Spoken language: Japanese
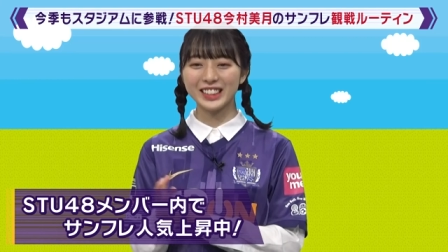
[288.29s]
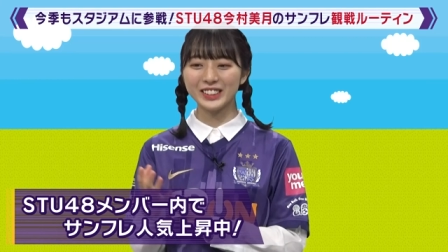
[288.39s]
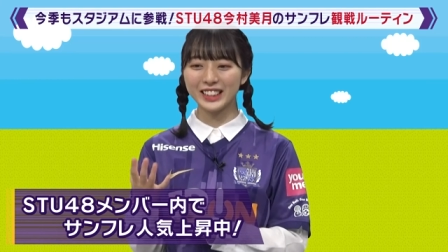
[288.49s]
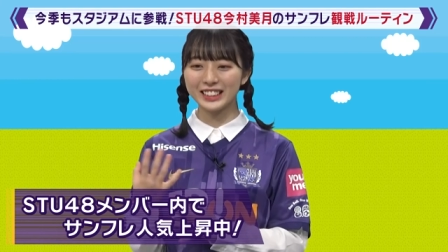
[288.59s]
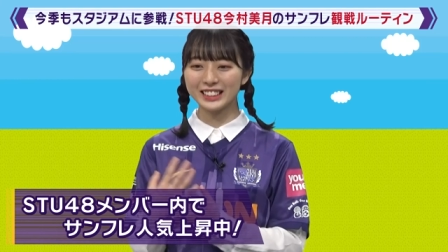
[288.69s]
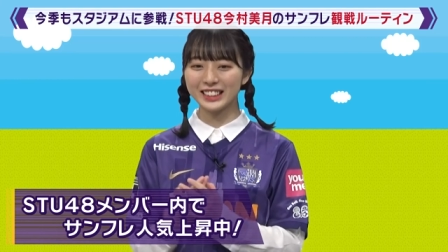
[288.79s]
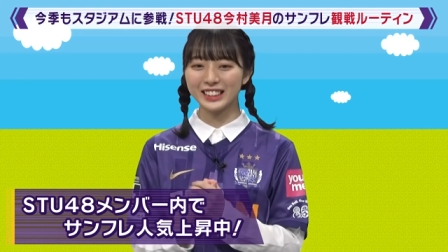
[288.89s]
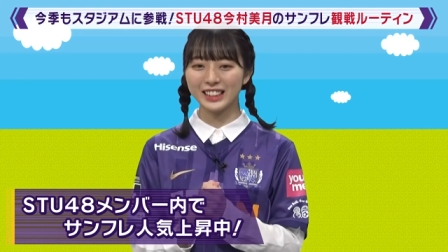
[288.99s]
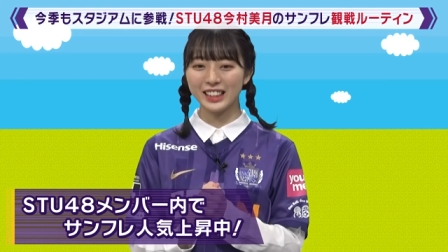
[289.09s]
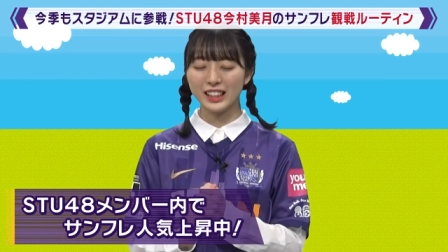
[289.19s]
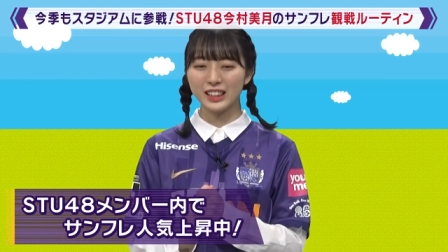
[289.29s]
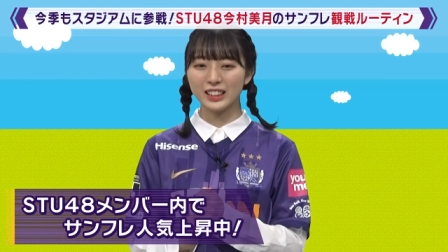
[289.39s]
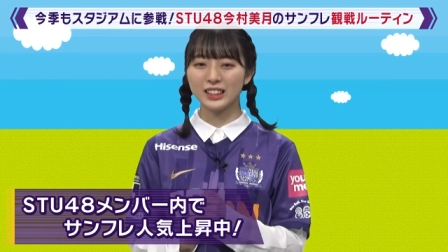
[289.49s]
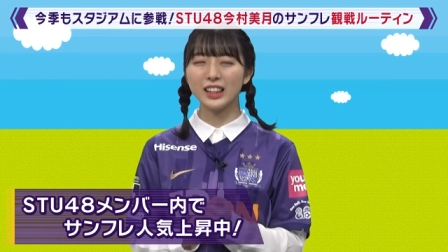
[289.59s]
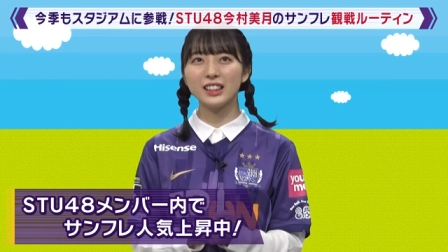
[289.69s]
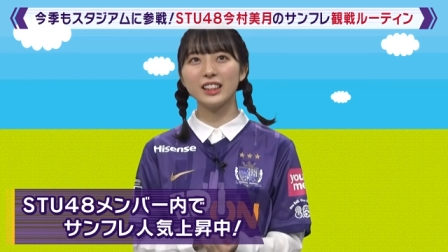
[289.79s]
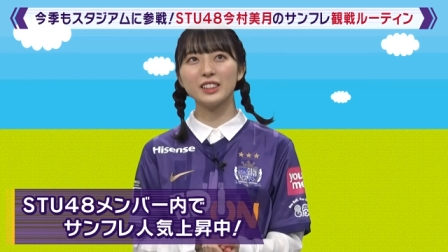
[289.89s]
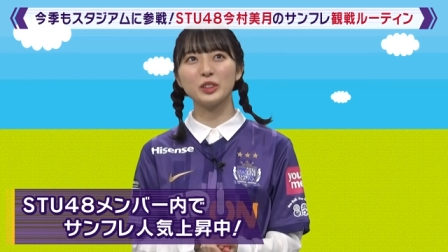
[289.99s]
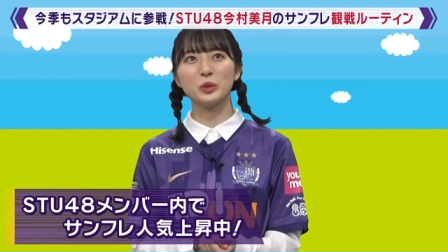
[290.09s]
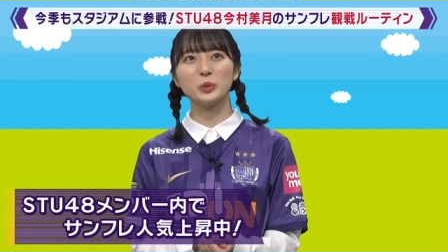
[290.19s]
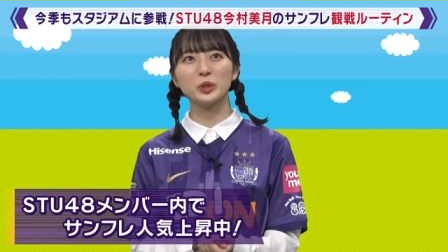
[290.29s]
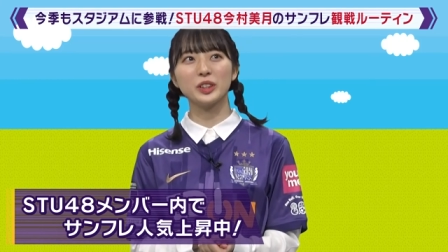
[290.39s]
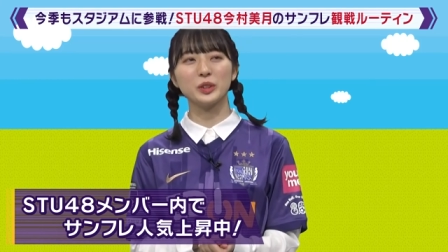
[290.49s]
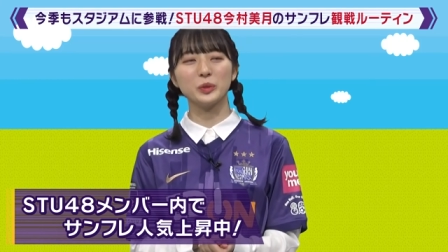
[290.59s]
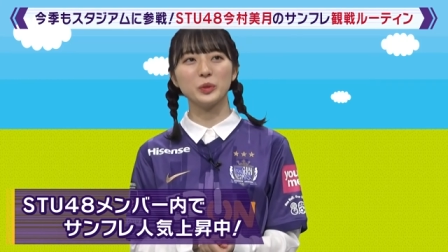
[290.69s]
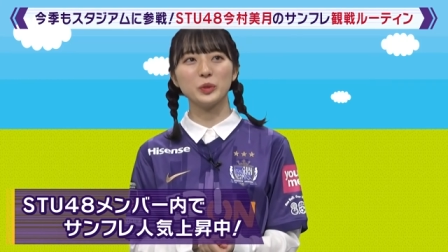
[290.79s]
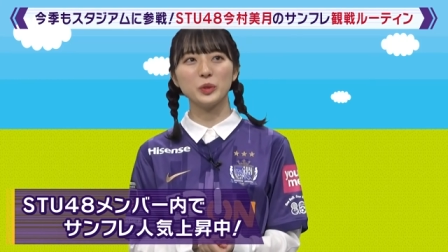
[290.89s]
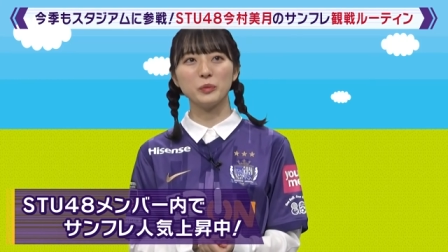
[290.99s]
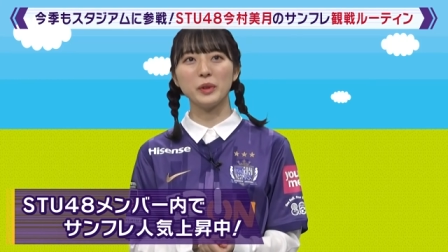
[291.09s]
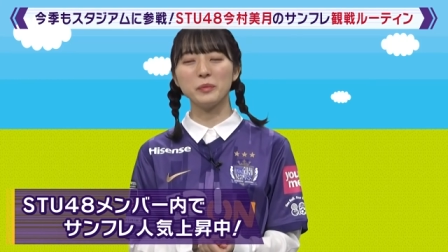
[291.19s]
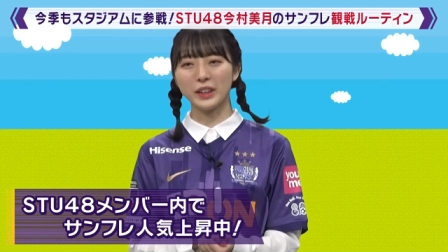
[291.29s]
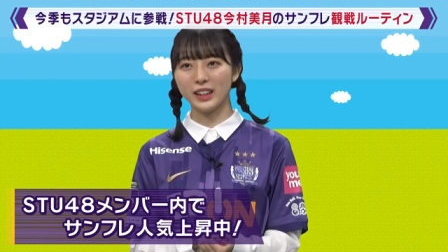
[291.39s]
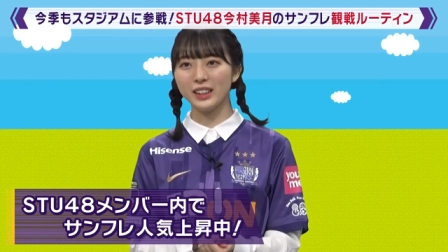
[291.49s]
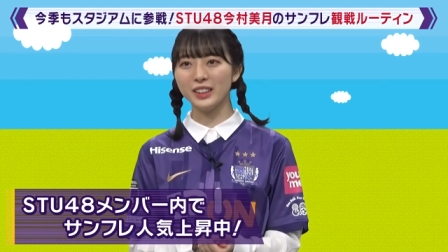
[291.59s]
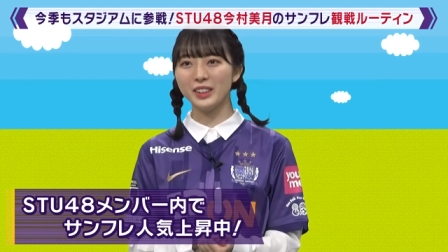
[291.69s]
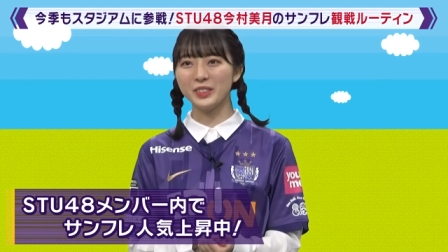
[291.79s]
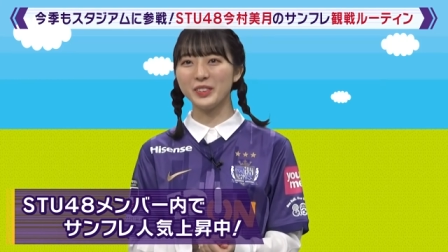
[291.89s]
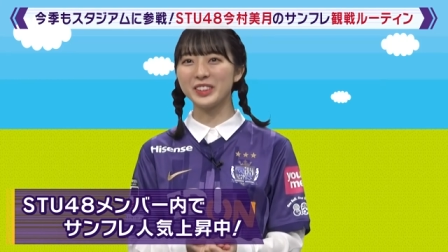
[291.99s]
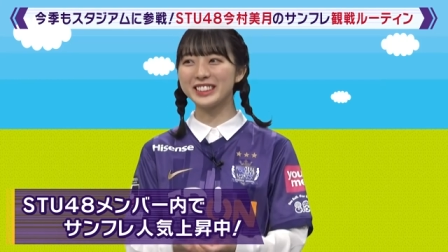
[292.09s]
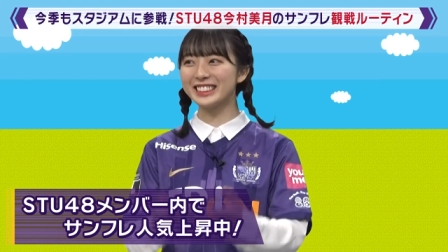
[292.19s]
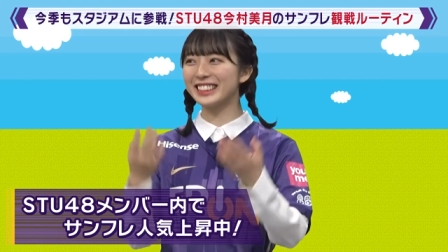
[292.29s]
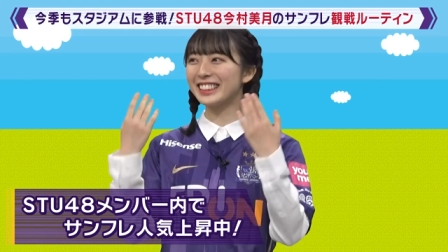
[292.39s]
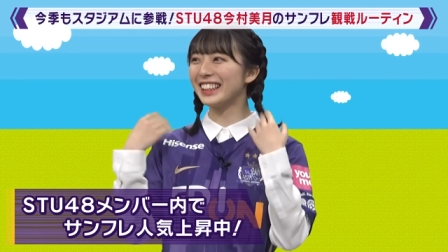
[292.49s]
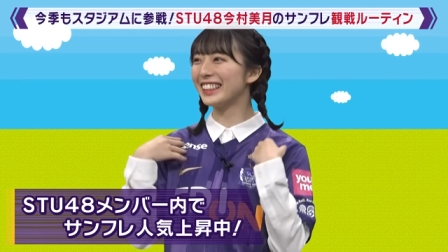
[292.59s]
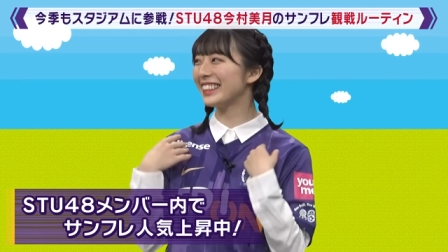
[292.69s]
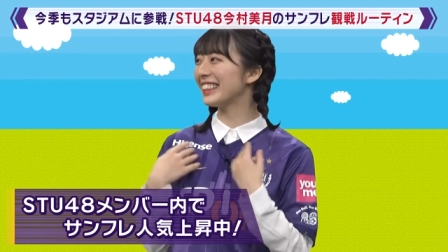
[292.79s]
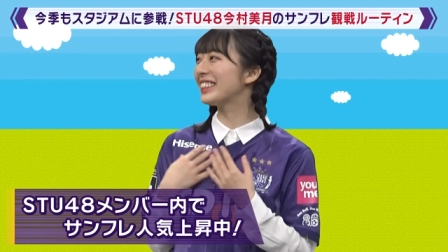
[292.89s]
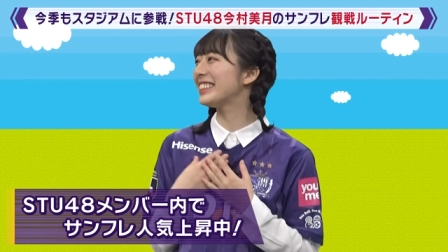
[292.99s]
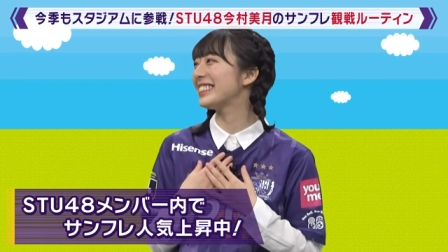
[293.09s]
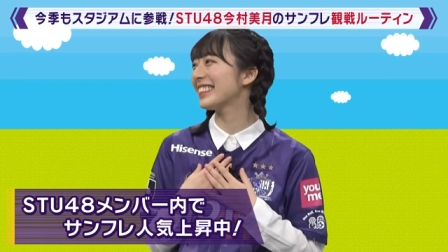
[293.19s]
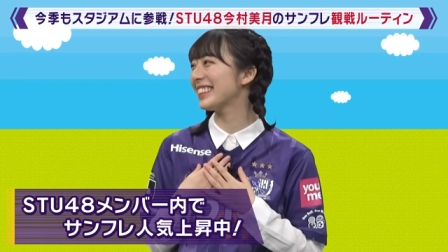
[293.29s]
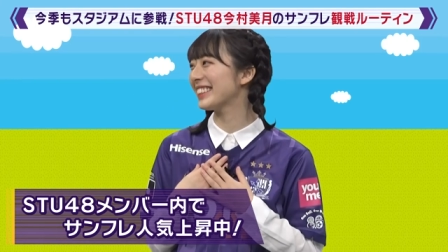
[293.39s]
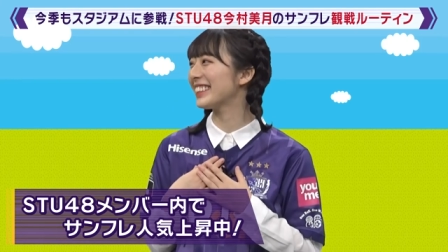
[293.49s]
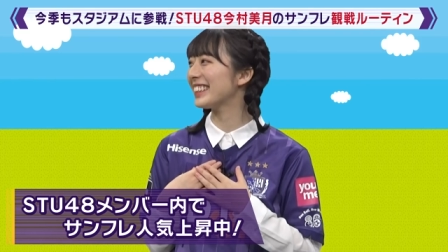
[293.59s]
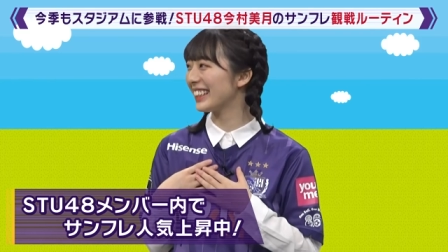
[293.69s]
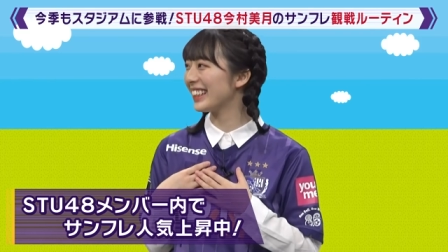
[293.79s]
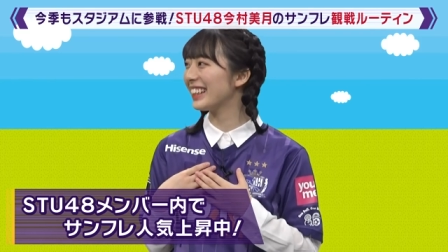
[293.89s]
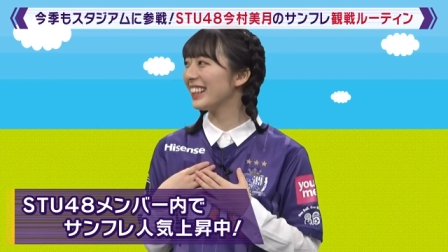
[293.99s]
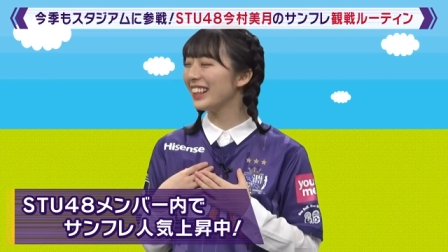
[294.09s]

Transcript: サンフレッチェに行きたいなって思ってるメンバーは私に一回連絡してきてくれて「サン